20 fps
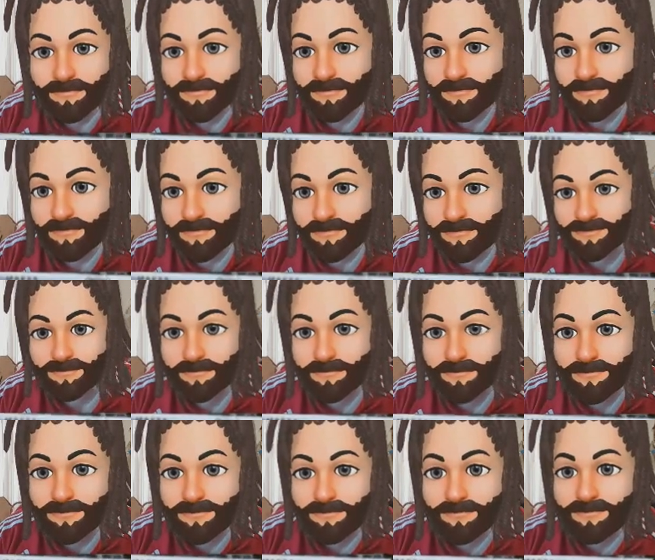por qué no
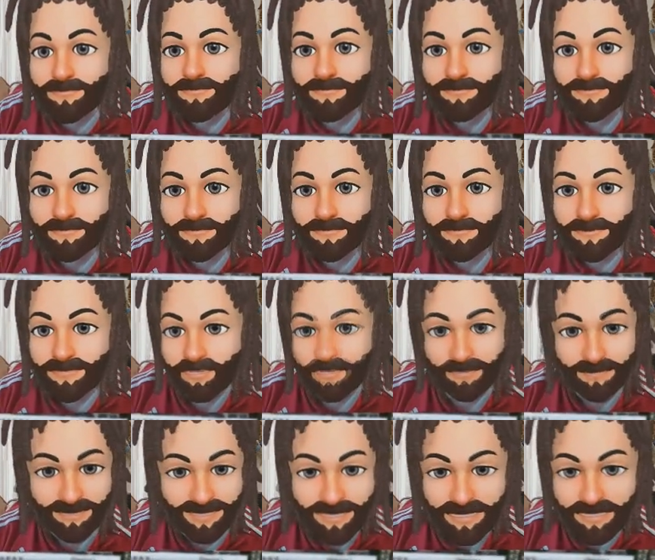pensar? arriba,
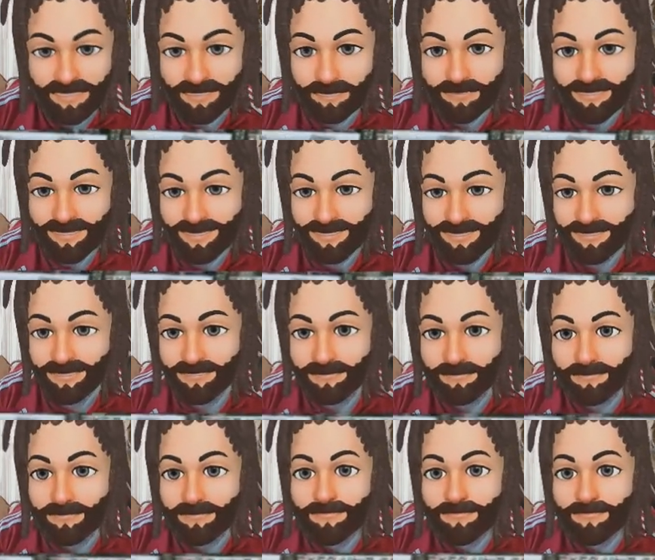pendiente el referí.